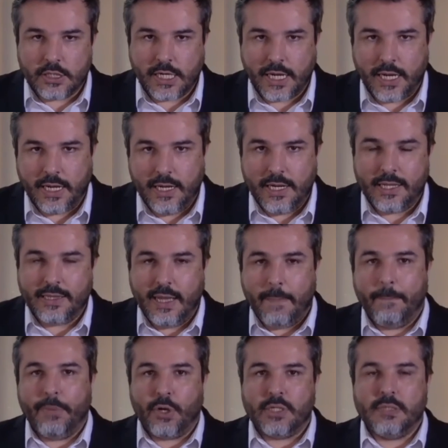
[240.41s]
Jaqueline, até a
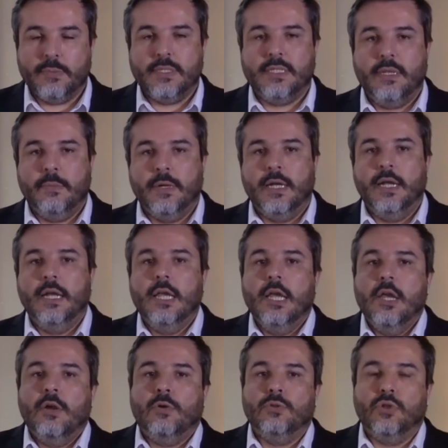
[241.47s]
próxima semana
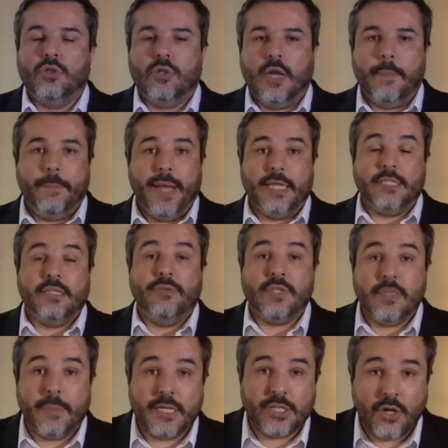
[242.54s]
com doutora Pet. Se
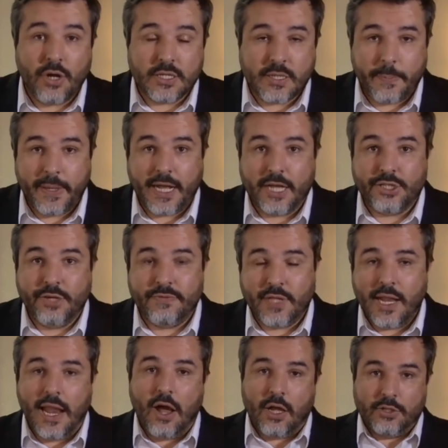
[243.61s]
você baixar o nosso aplicativo,
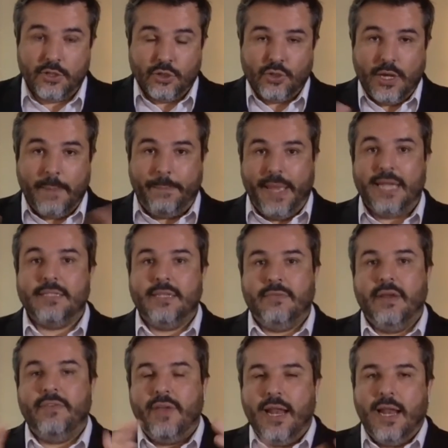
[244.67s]
tem lá, ó, doutora Pet, você
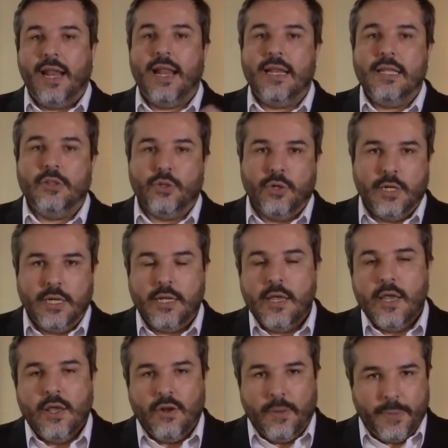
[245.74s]
vai ver ela lá lindona
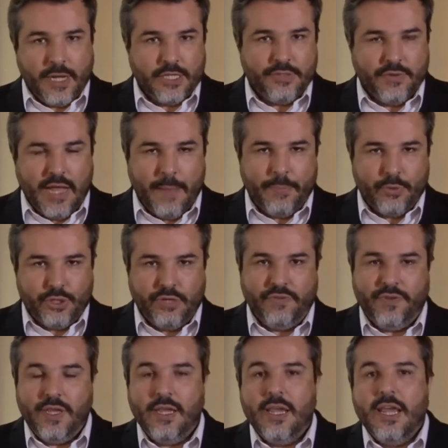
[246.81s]
no aplicativo da Apple
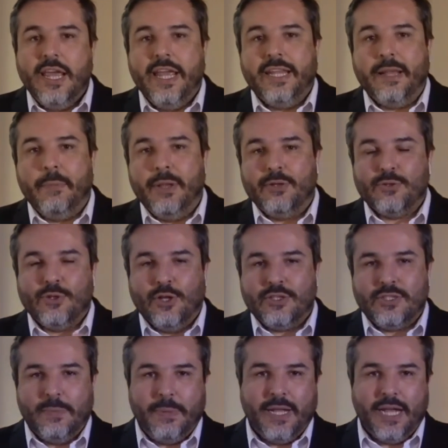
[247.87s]
TV e também nos
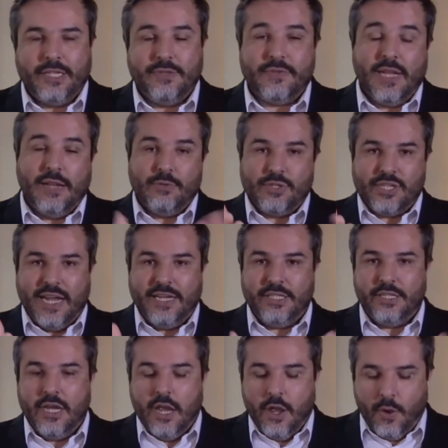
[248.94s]
nossos aplicativos lá no
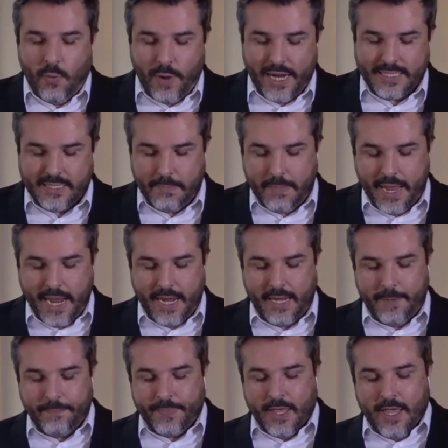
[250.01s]
site
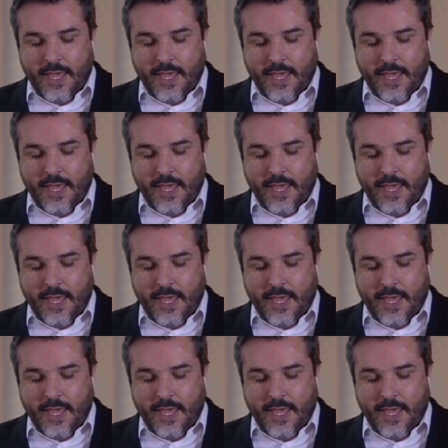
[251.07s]
usbrtv.com.